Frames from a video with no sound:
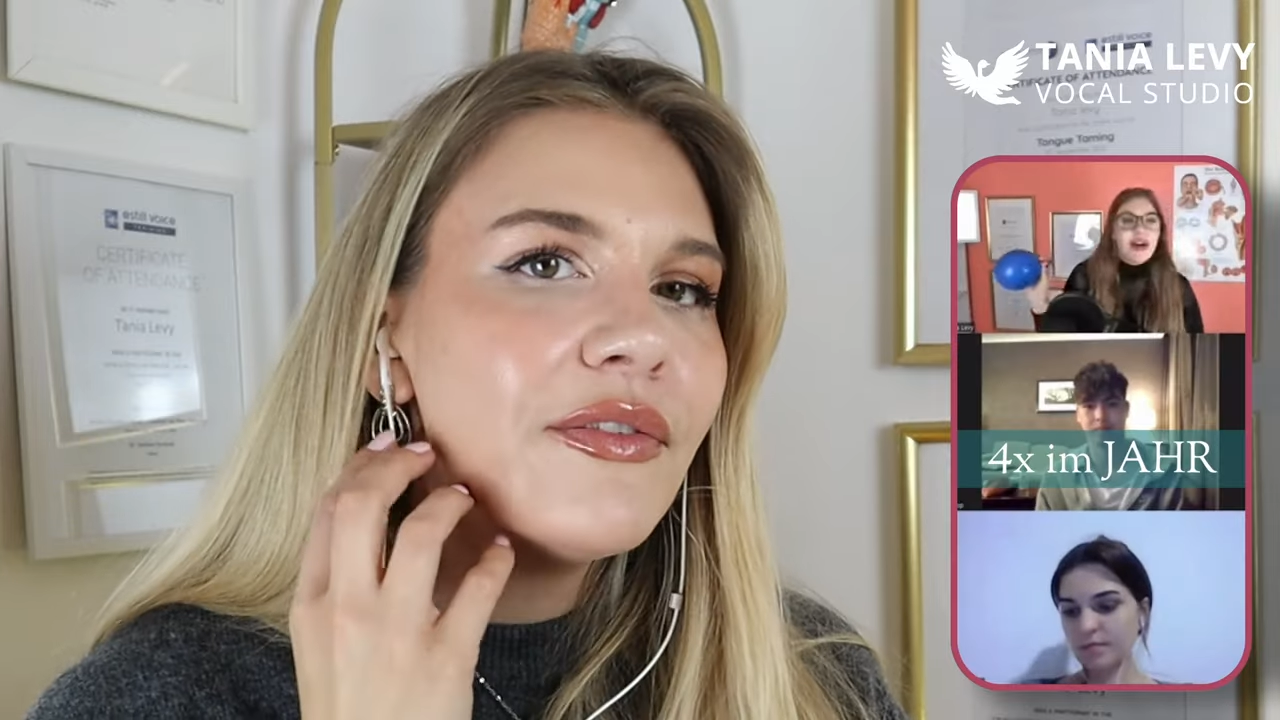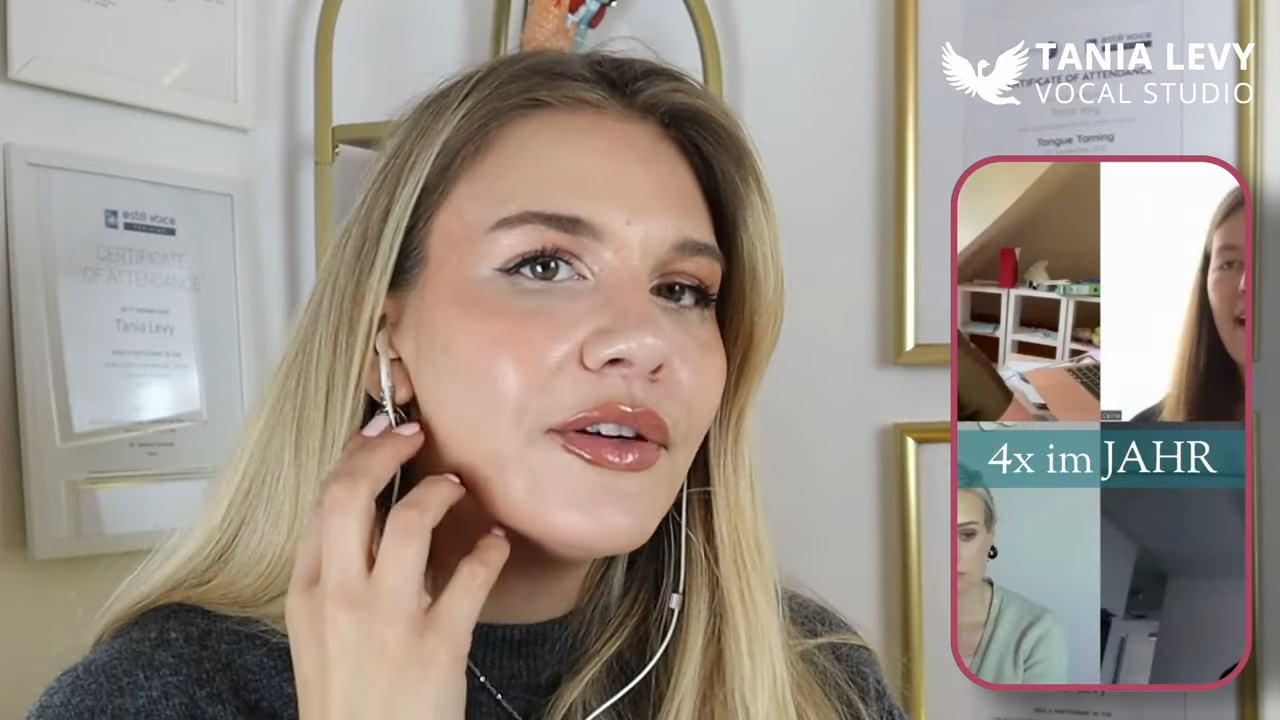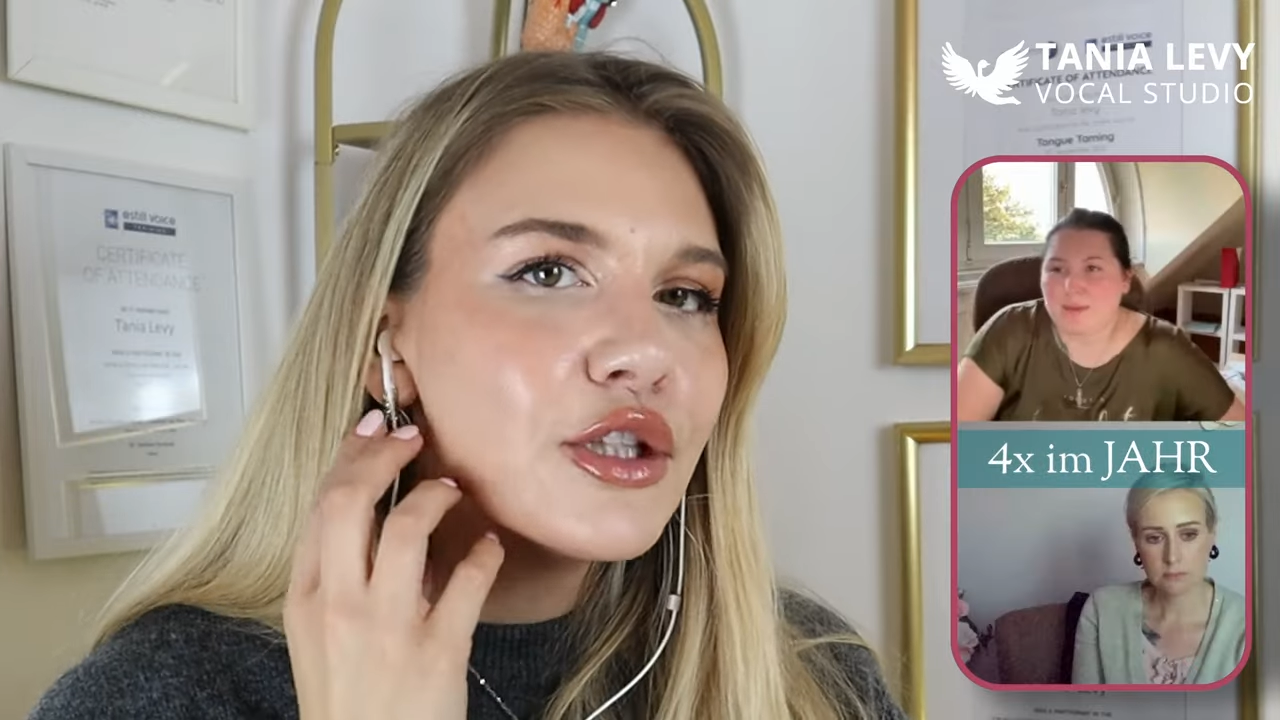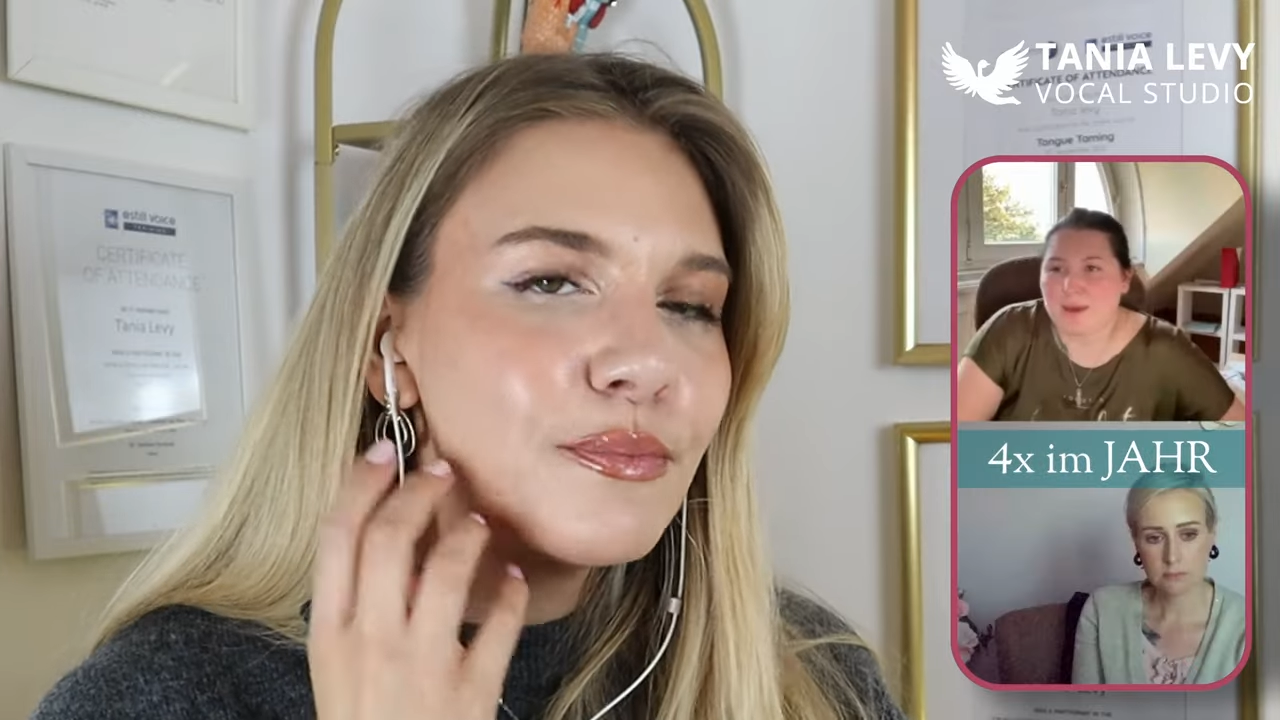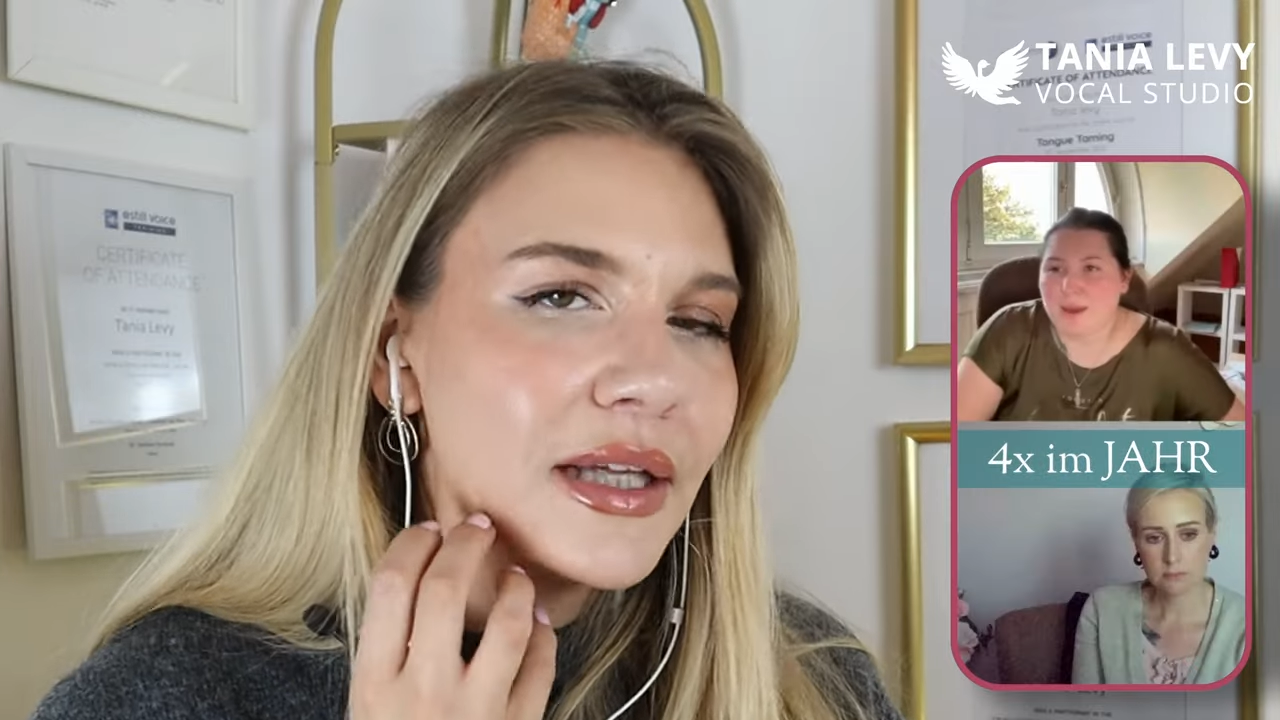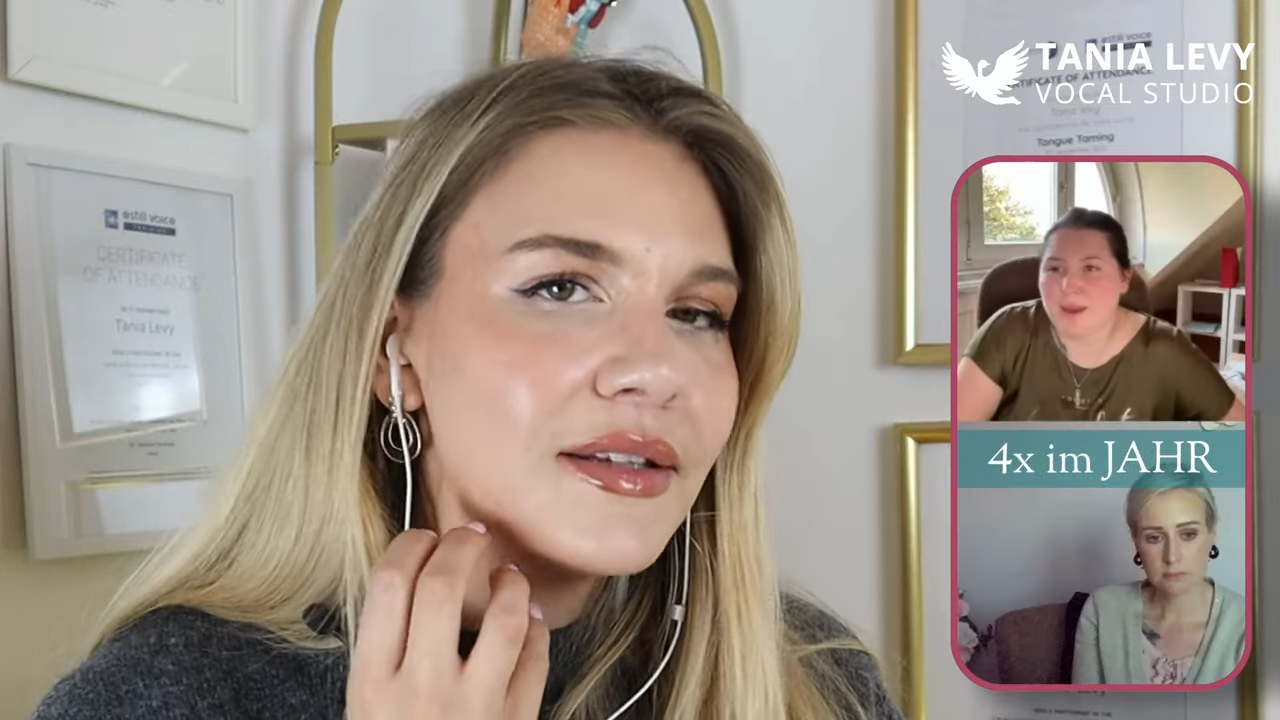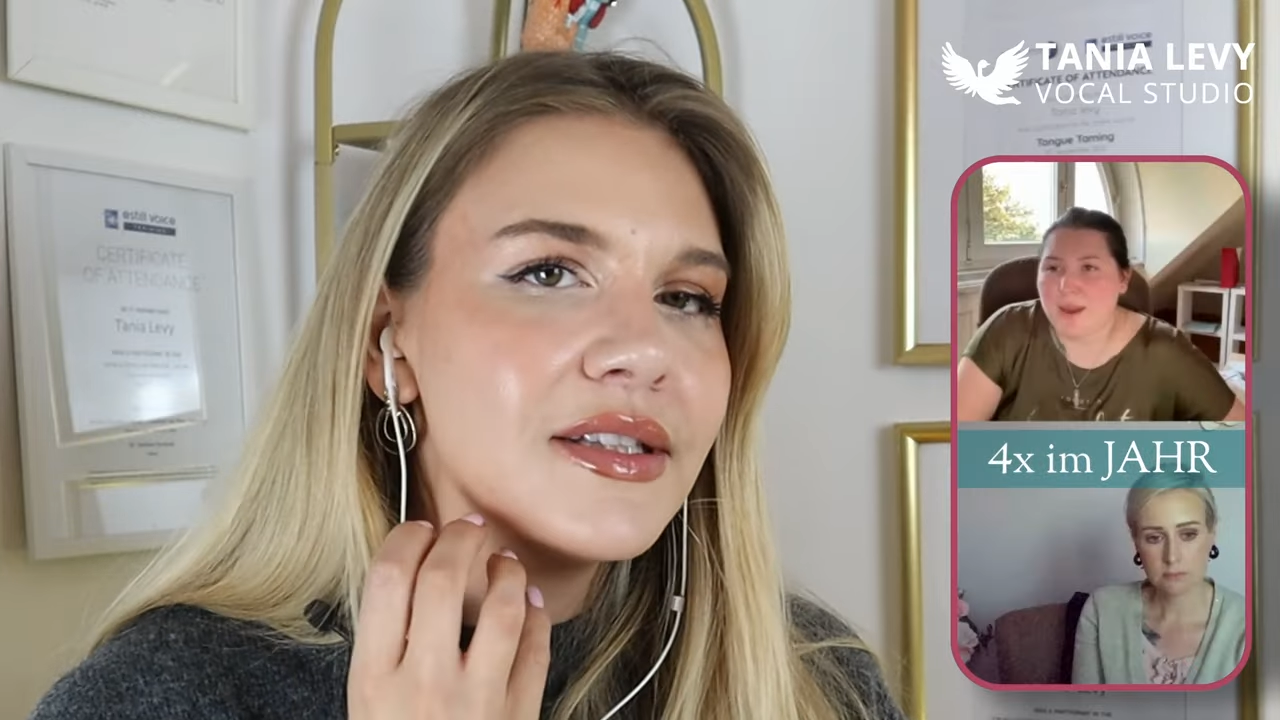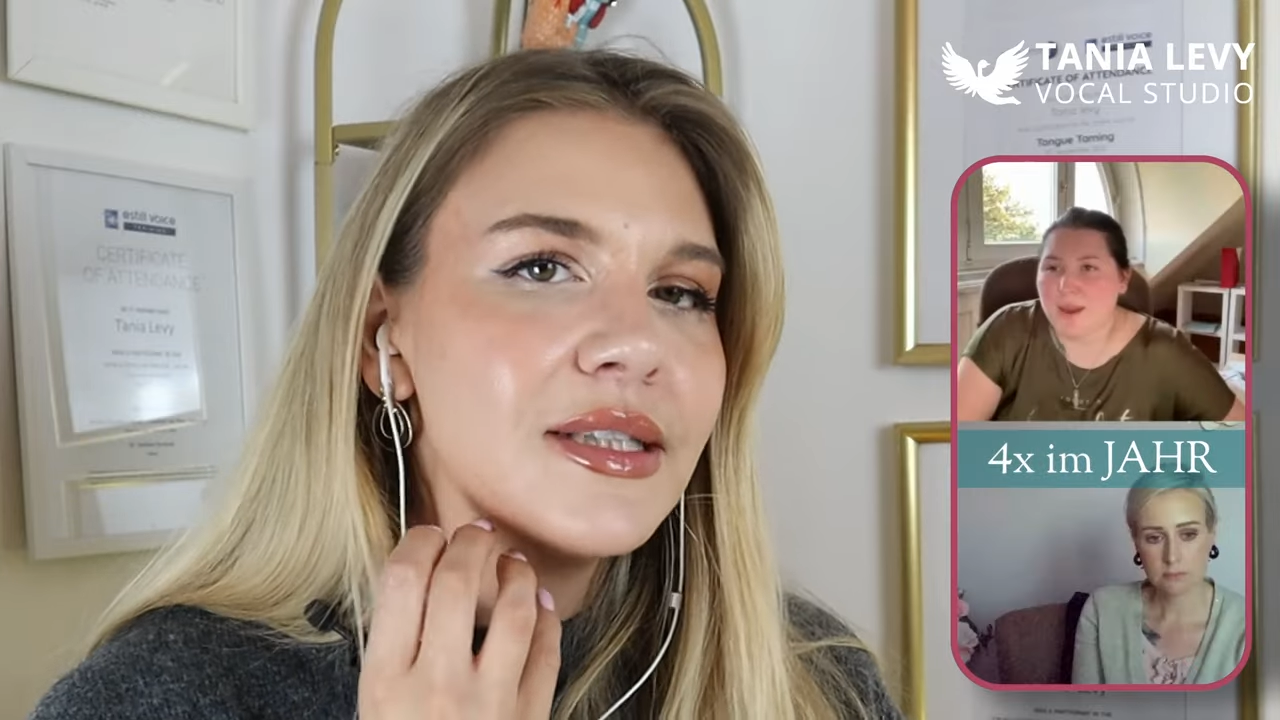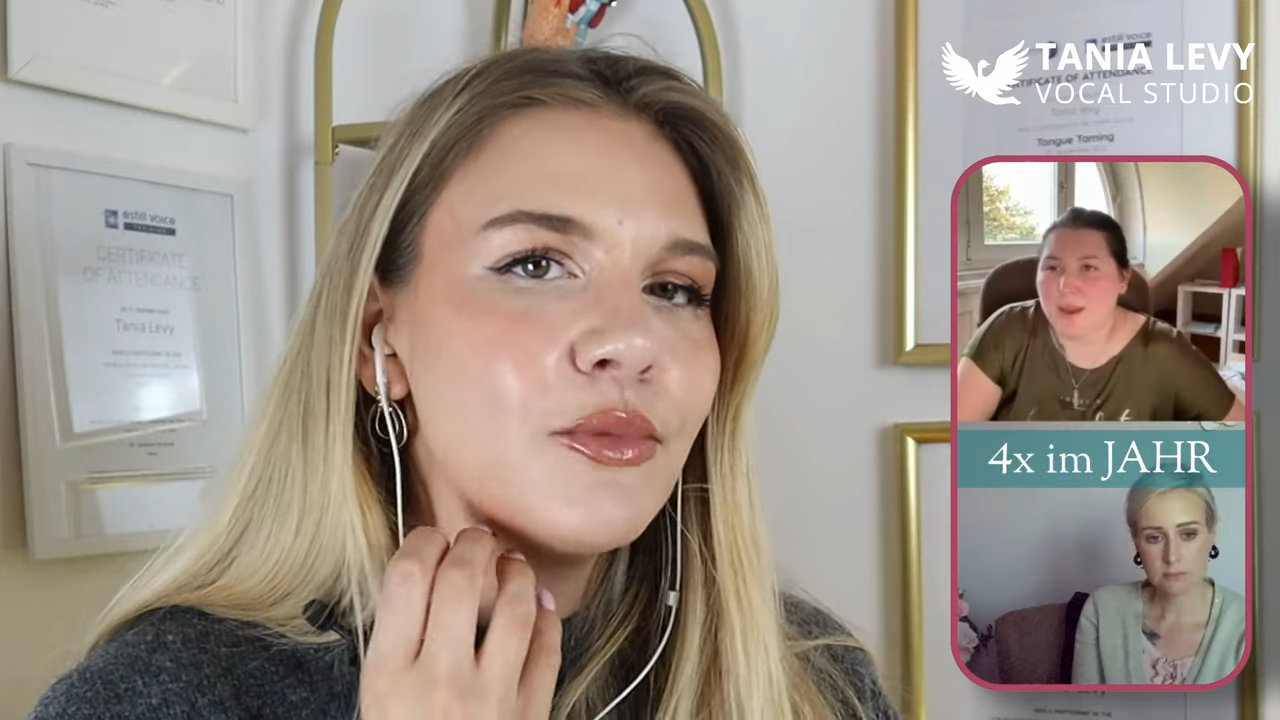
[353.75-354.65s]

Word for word: verspannen sich